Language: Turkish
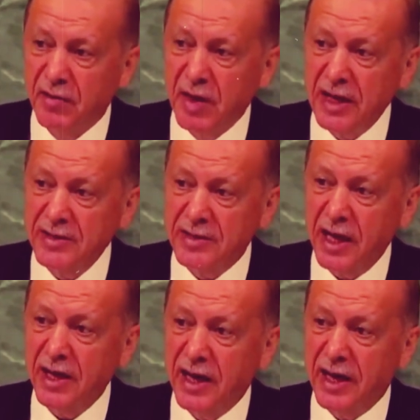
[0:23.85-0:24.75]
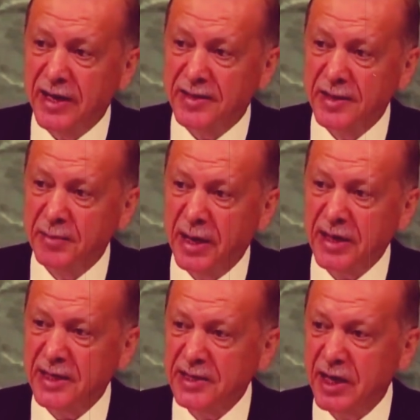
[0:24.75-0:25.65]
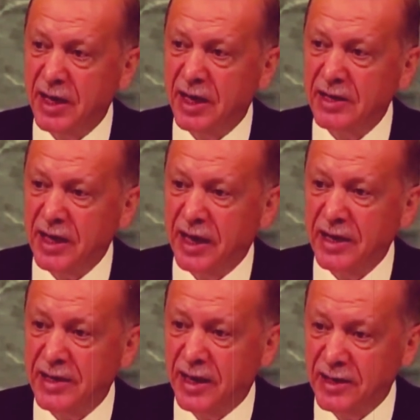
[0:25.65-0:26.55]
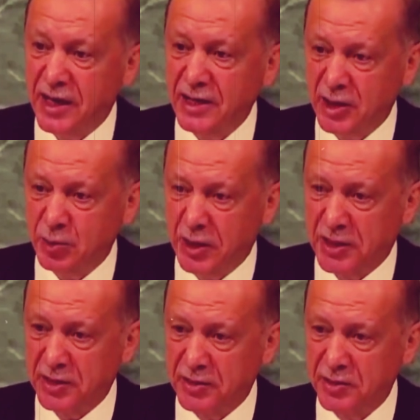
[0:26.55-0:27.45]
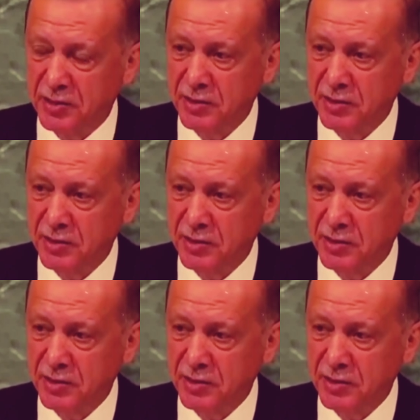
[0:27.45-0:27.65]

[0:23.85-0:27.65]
ve insan hayatını merkeze alan gayretlerden geçmektedir.